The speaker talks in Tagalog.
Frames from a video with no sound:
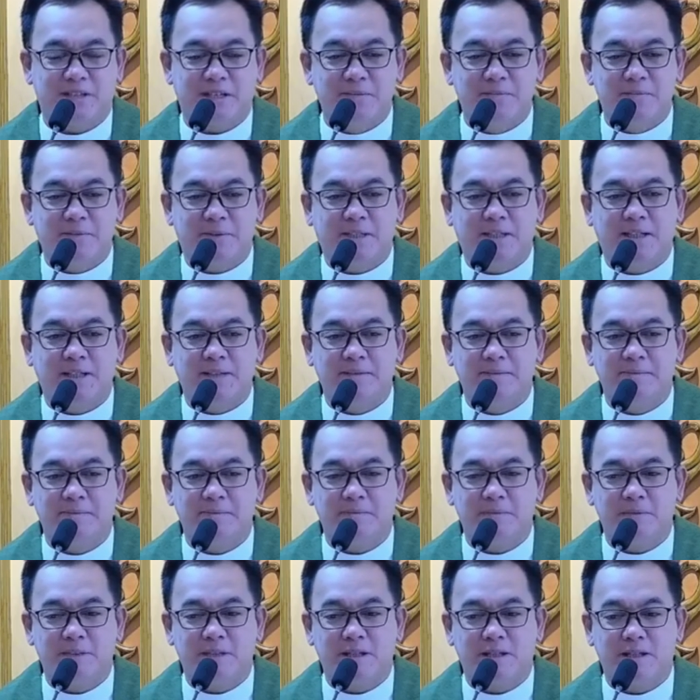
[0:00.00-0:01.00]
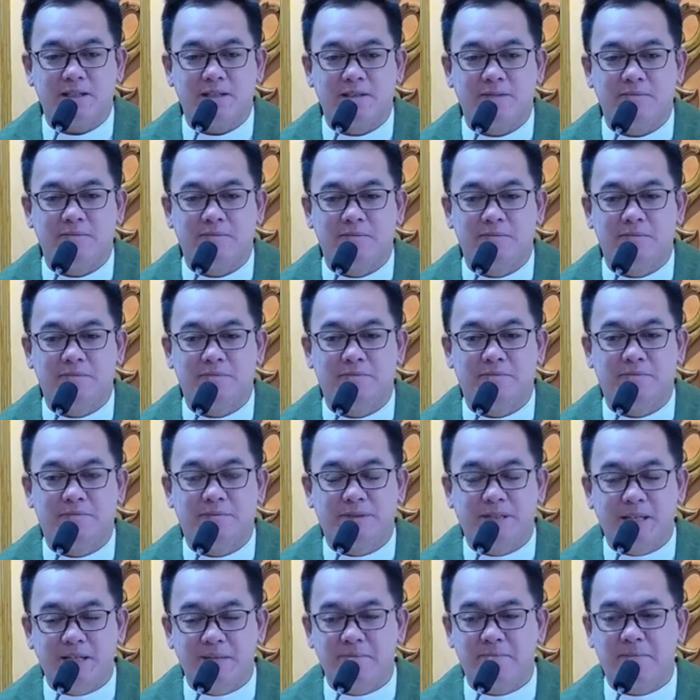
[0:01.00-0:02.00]
Pero siyempre,
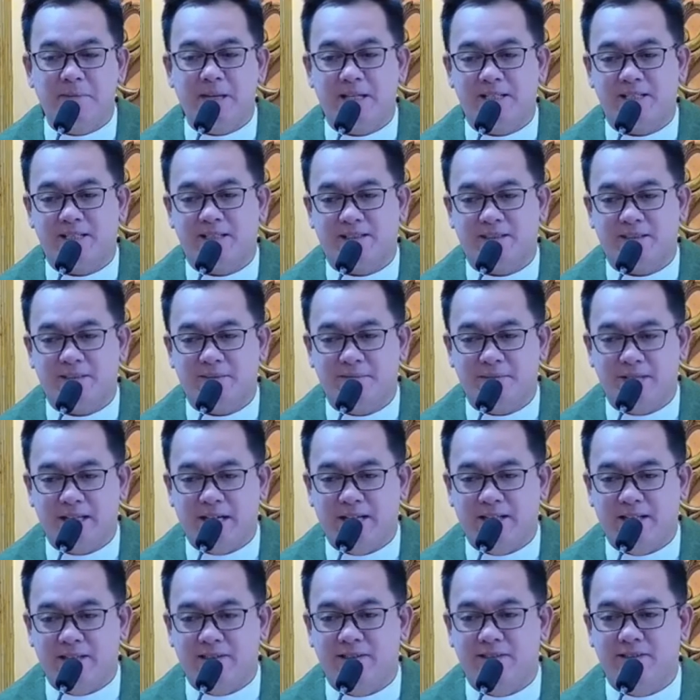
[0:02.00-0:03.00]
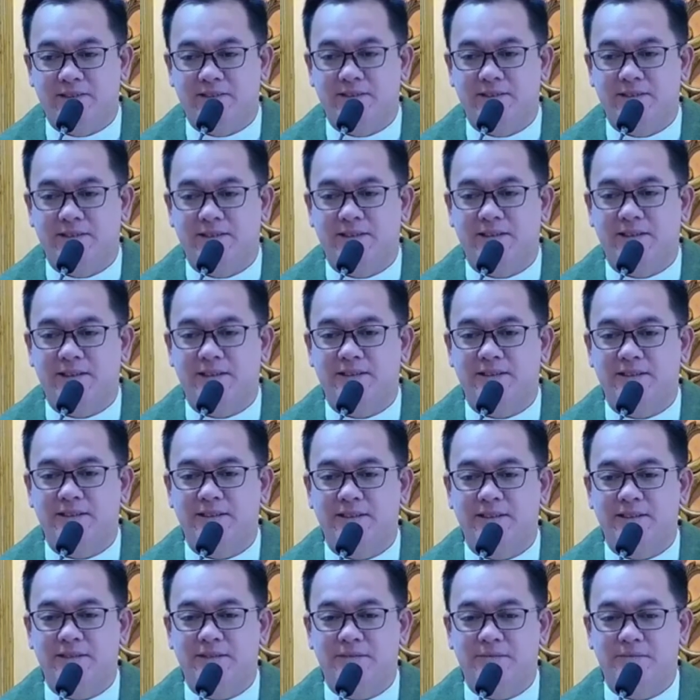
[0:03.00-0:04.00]
think positive tayo.
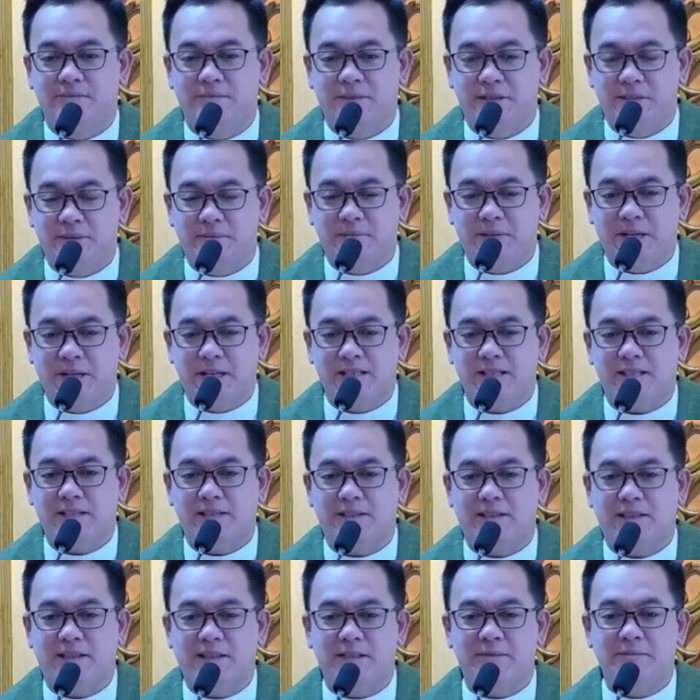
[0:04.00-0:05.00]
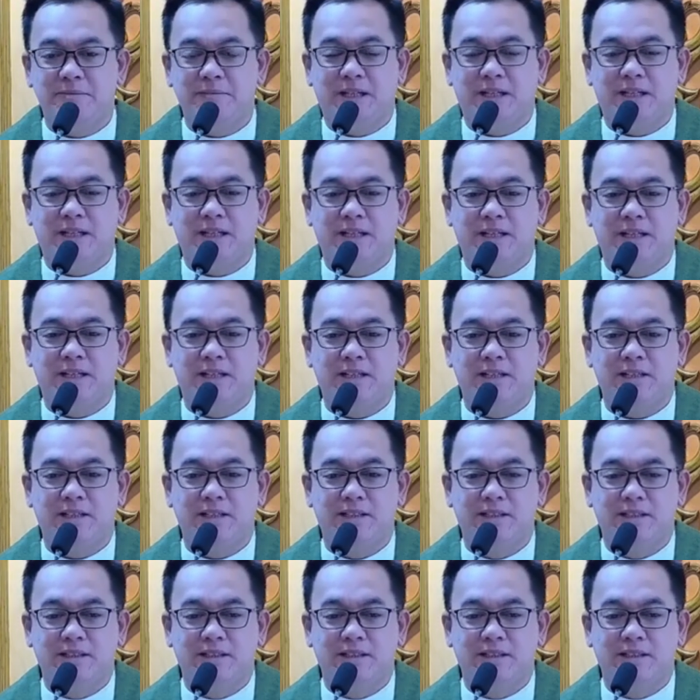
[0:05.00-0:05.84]
Ha? Be positive na